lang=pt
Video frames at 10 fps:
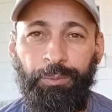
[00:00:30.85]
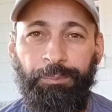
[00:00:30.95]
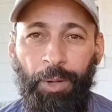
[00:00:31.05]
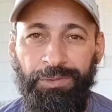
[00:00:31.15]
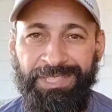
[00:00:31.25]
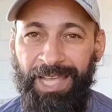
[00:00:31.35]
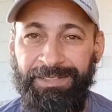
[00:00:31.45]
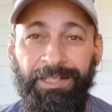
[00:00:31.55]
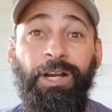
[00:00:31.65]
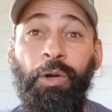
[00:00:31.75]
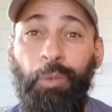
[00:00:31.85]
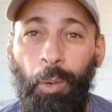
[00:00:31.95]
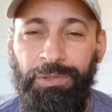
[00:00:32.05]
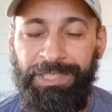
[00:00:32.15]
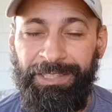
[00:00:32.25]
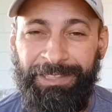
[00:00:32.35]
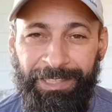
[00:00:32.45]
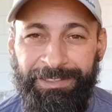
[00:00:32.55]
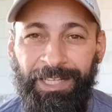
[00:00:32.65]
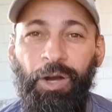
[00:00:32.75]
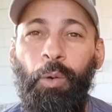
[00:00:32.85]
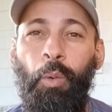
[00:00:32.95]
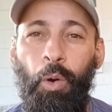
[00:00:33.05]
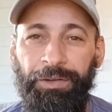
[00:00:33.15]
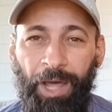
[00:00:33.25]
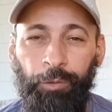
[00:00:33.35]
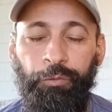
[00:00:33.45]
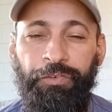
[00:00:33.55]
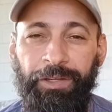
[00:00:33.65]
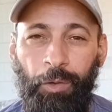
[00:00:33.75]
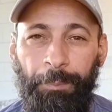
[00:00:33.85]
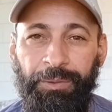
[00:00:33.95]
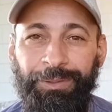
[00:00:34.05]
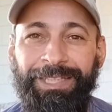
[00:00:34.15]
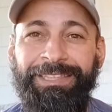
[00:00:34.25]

Mauro César, com certeza o Ronaldo Fenômeno